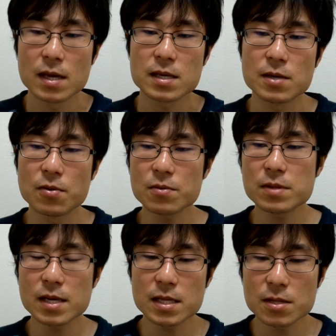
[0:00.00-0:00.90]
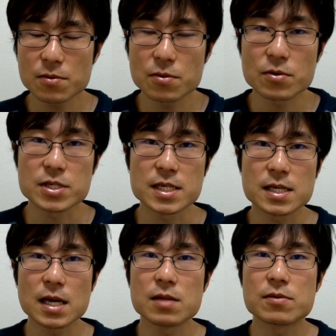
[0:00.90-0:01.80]
基本的なところをしっ
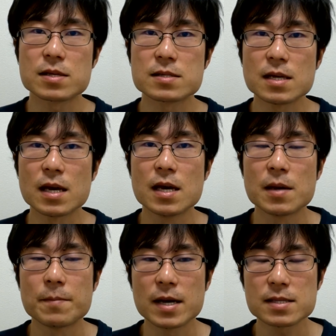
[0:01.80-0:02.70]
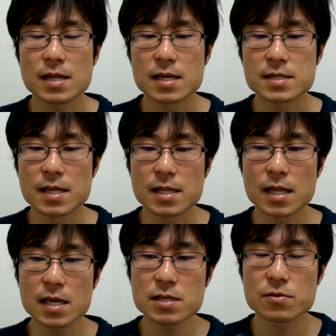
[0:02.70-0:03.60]
かりとですねマスターして
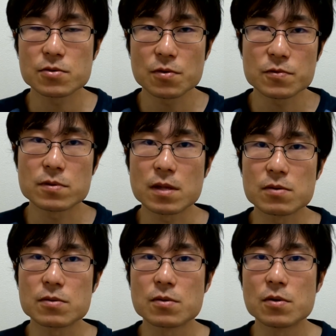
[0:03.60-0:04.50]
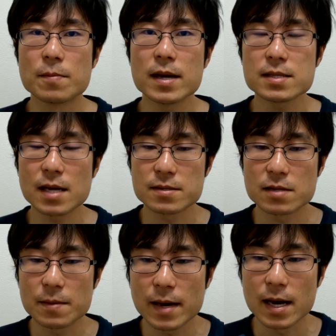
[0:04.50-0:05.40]
正しく読むっていうのをマスターす
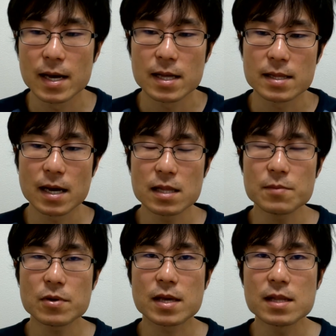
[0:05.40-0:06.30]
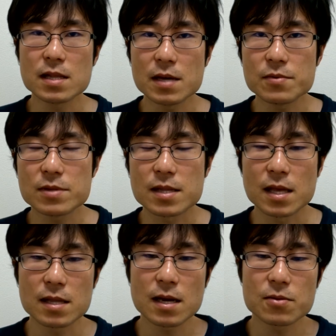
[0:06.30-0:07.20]
れば誰でも現代文って
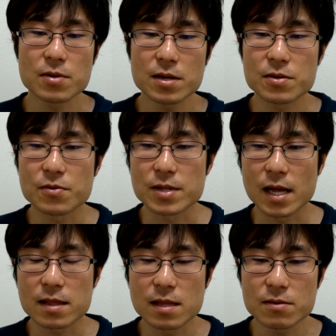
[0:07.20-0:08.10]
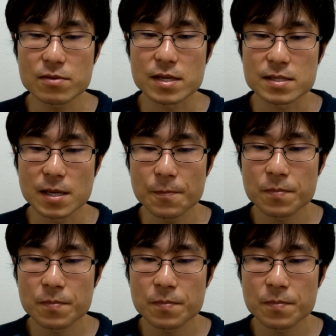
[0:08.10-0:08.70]
点が取れるようになってるんですね。